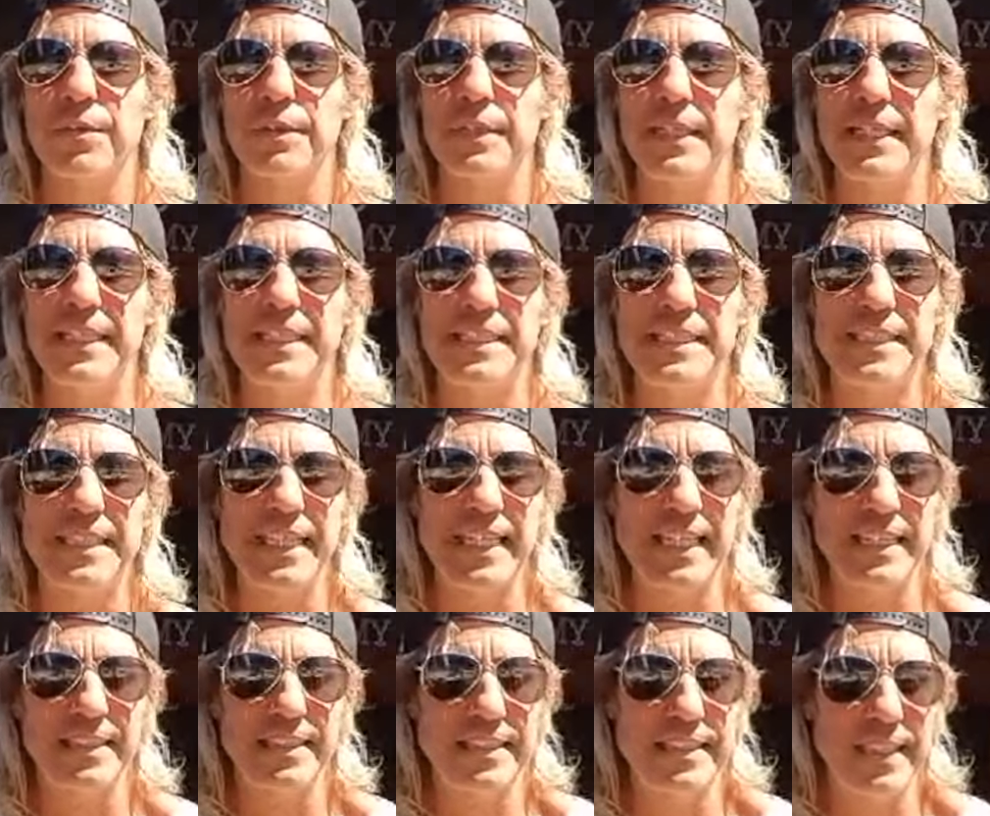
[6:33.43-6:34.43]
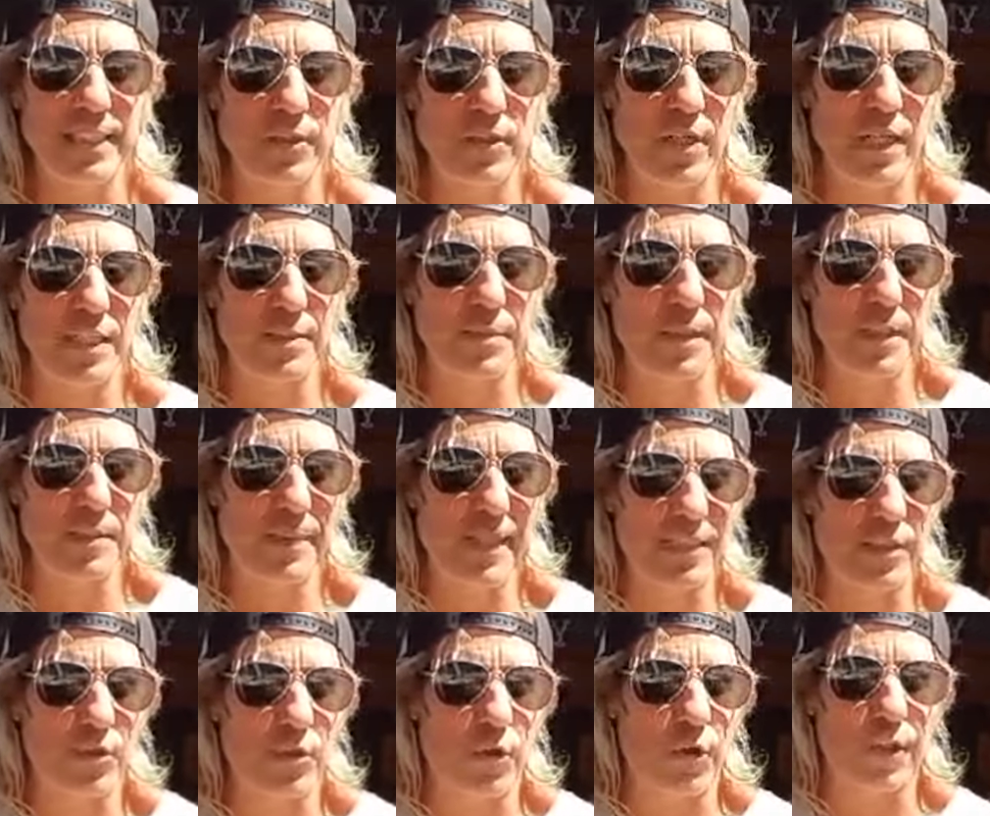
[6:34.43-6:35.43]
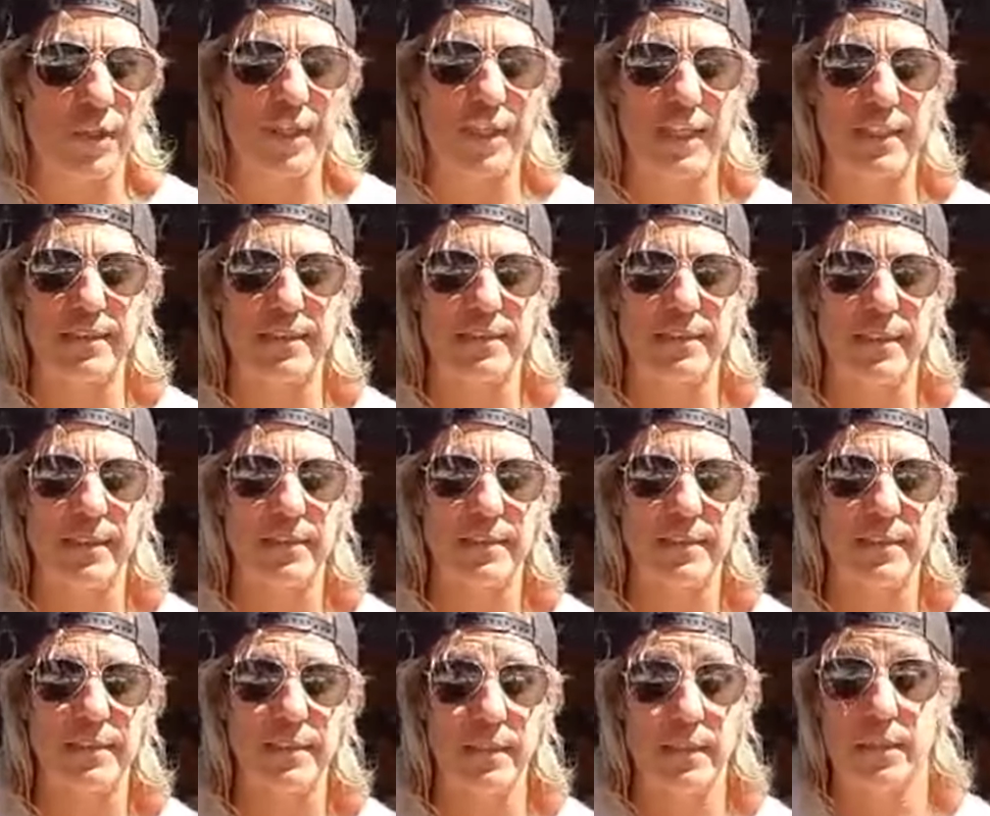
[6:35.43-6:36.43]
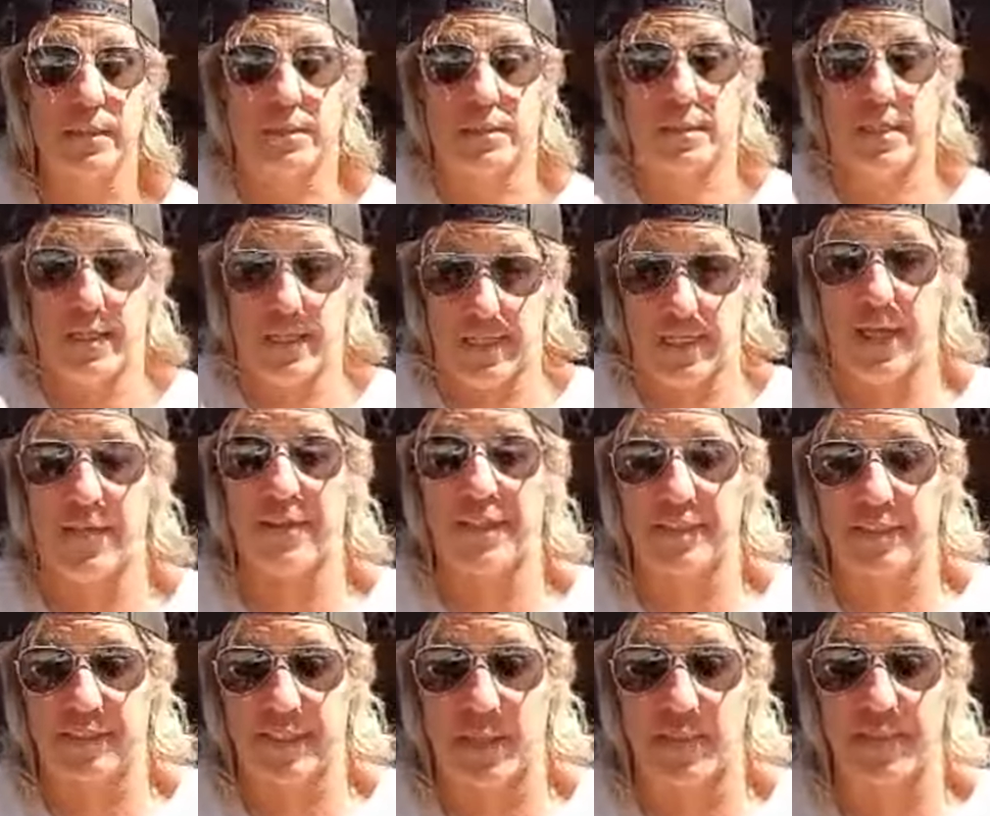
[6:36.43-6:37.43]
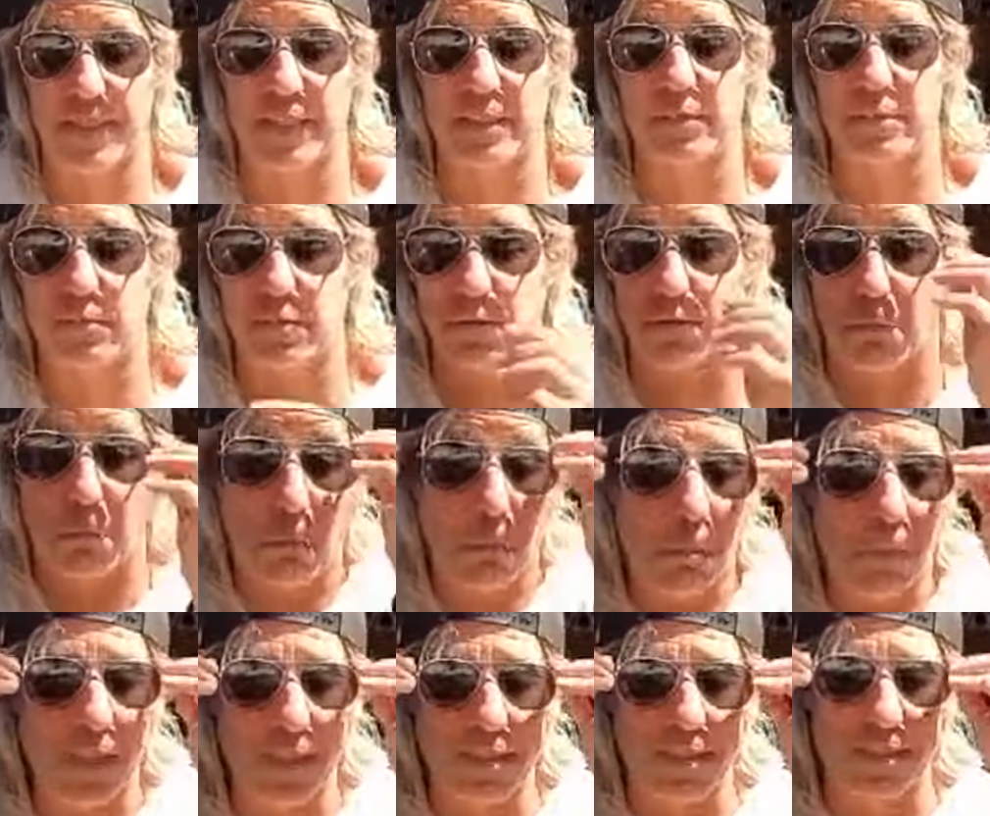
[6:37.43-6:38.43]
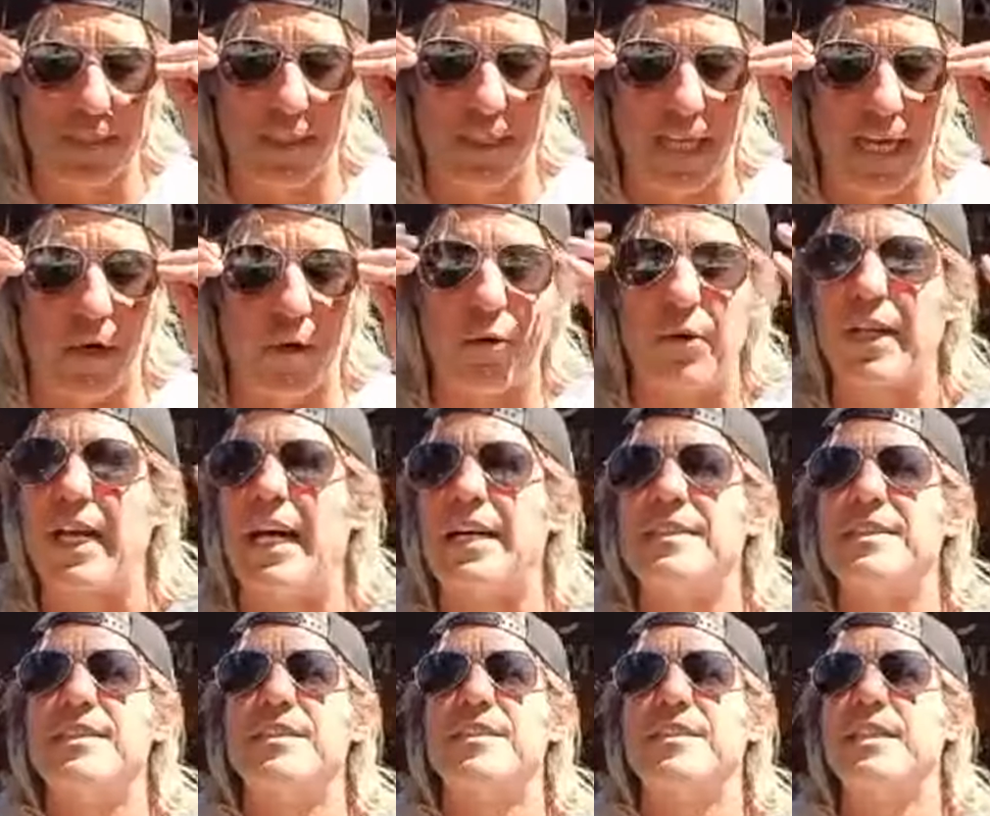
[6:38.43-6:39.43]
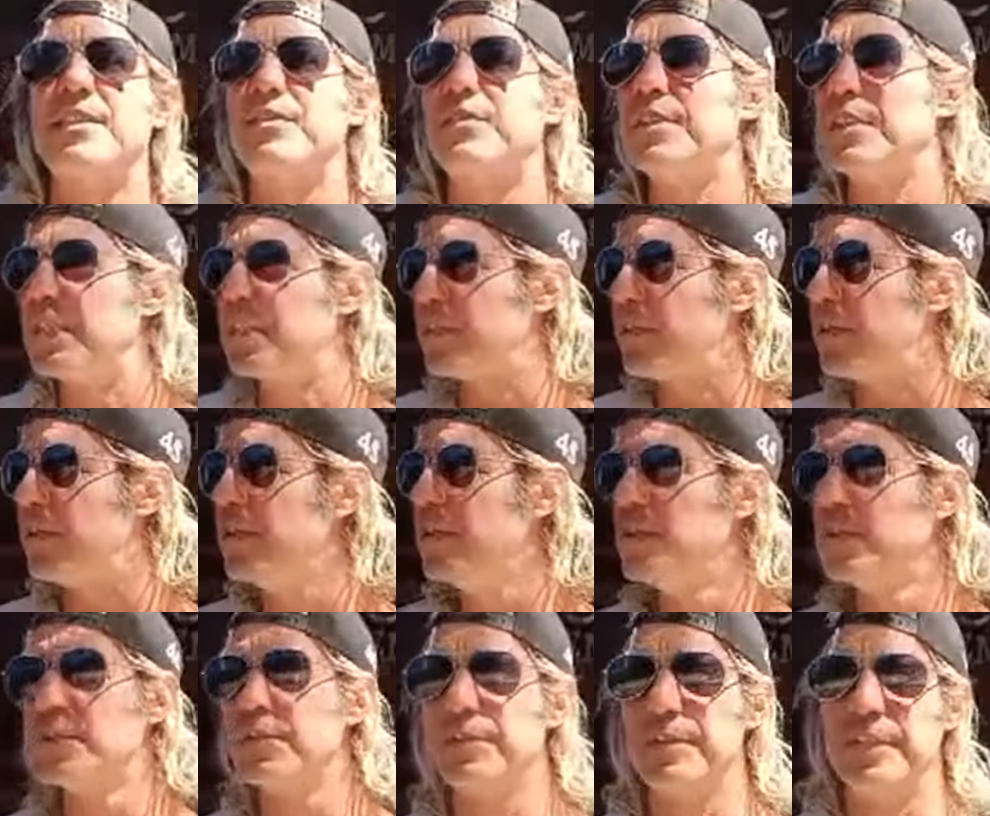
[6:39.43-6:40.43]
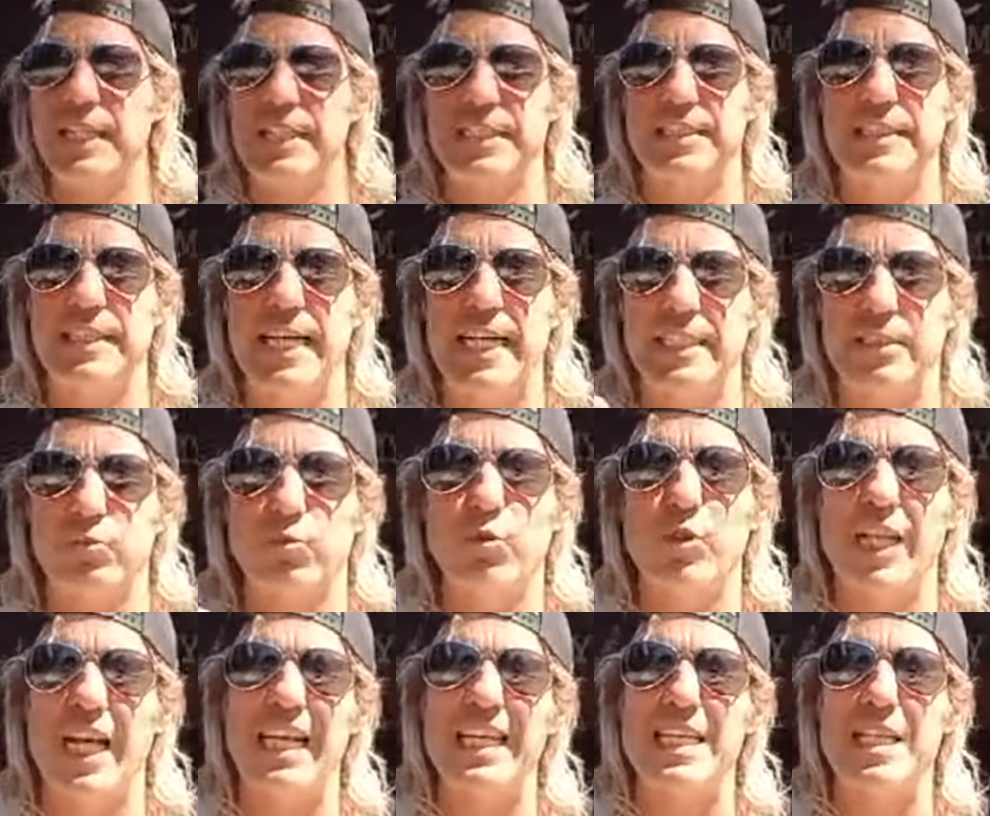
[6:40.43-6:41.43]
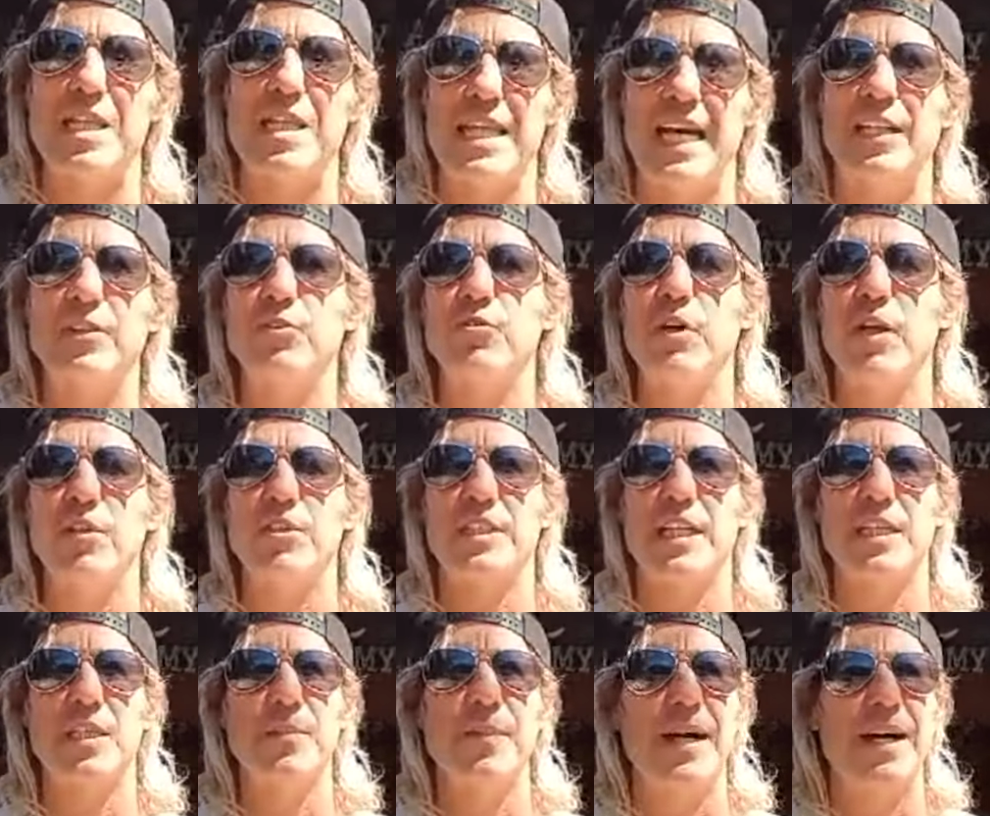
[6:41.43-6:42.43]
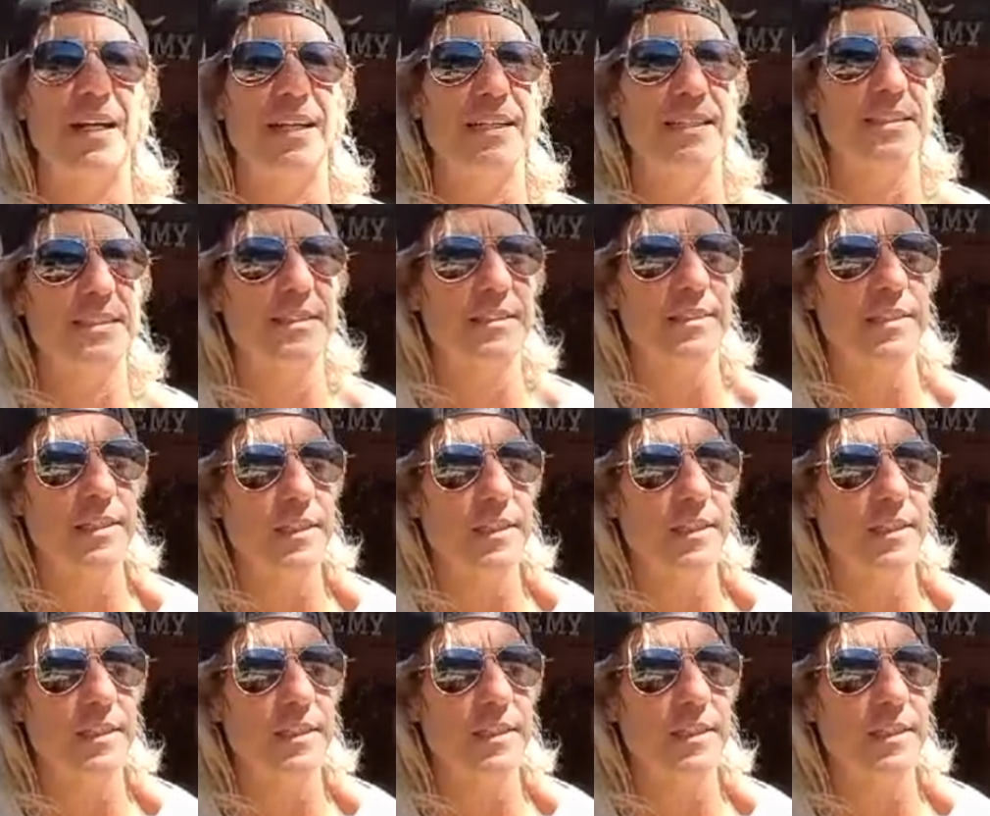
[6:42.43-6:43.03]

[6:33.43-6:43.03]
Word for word: Y siguen siendo las mismas corrientes que el adiestramiento este de ahora, sin sentido, desnaturalizando a los animales,